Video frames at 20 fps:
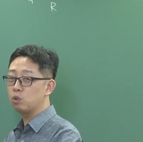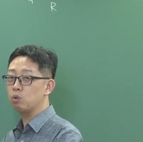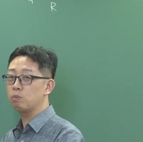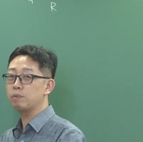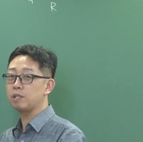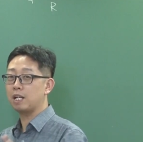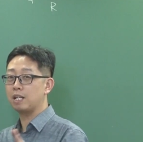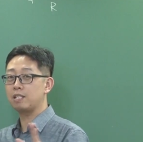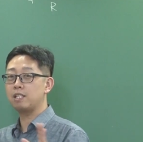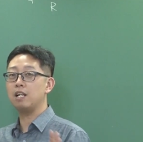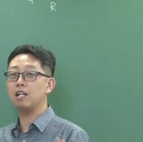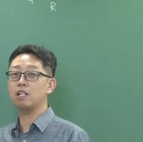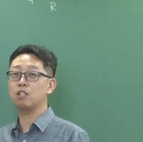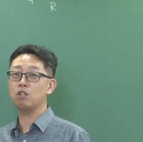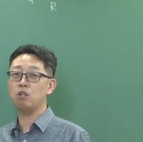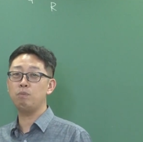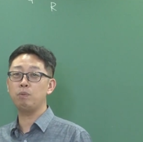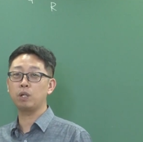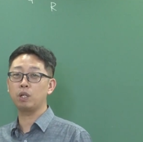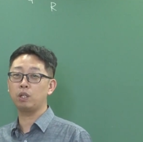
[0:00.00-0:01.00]
좀 자세하게
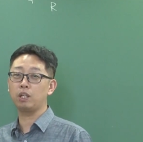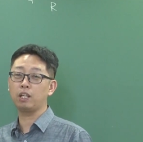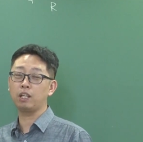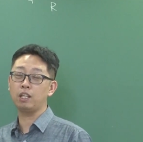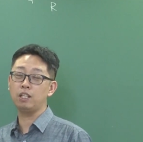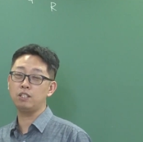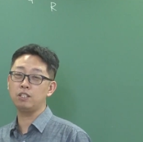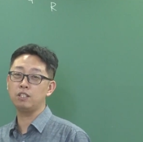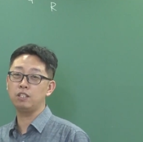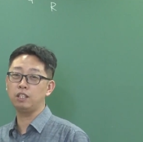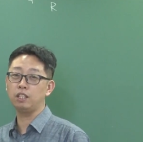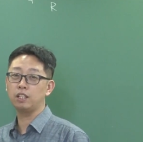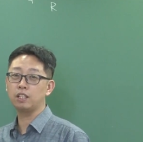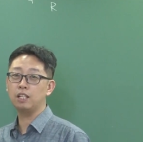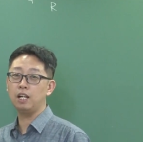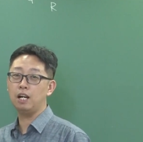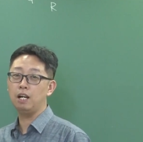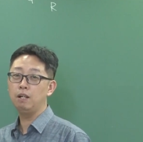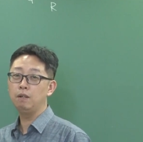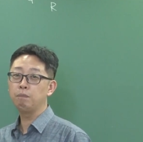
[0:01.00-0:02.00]
설명해 놓은 게
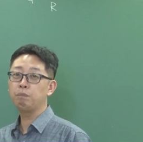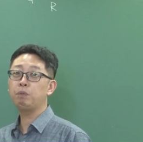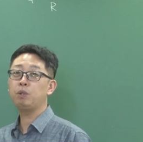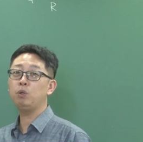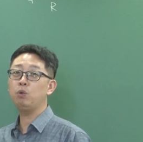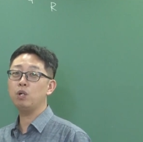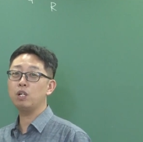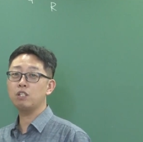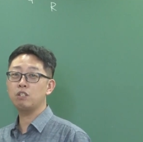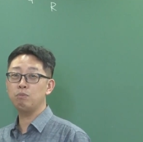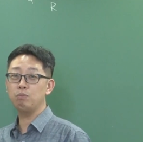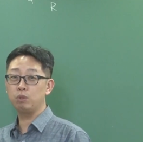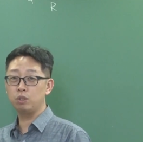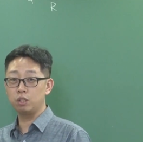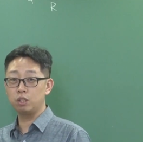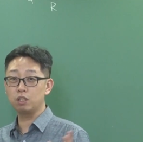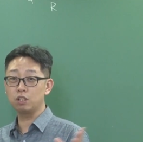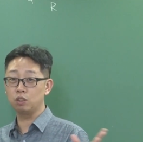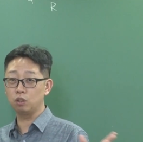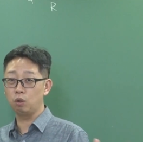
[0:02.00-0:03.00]
있으니까 필요하신
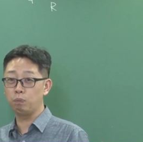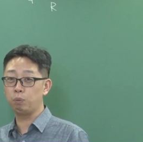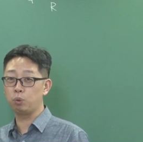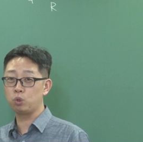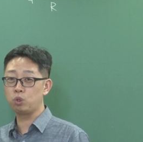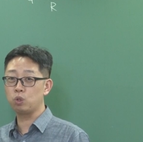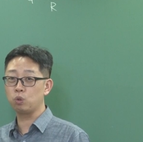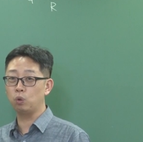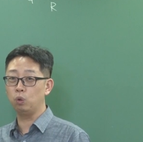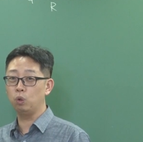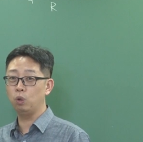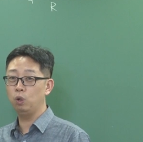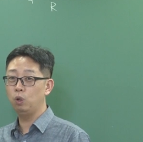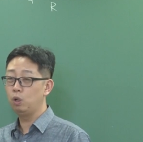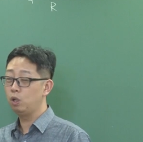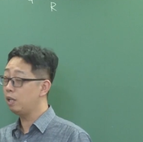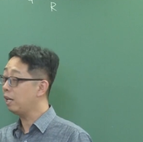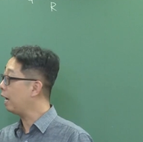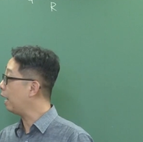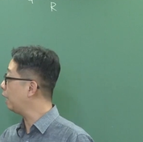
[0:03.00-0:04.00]
분들은 그거
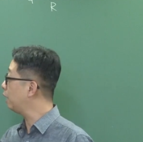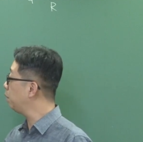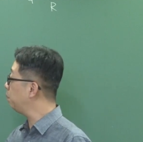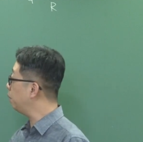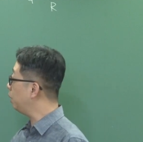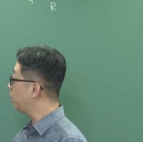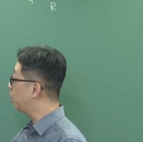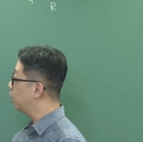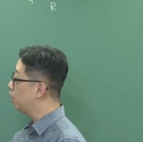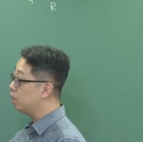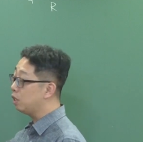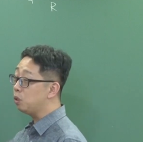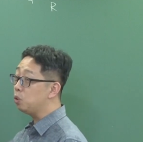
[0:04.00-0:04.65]
보시고 아니면